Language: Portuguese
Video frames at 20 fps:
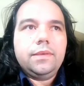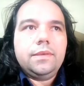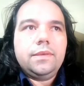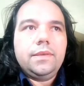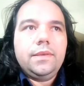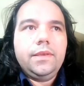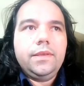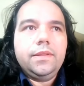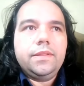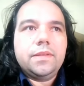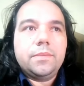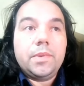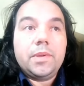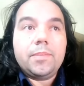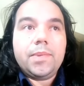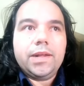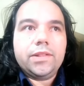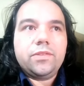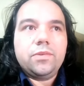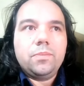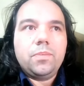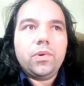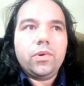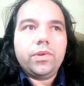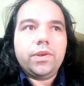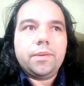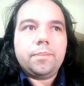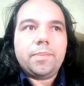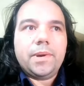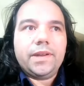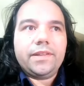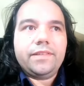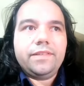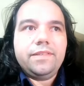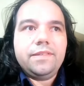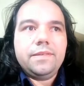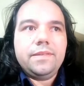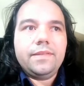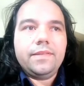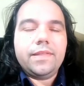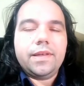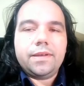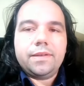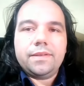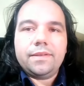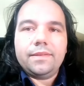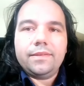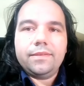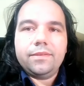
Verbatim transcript: e também bota um pouco na parte de, da,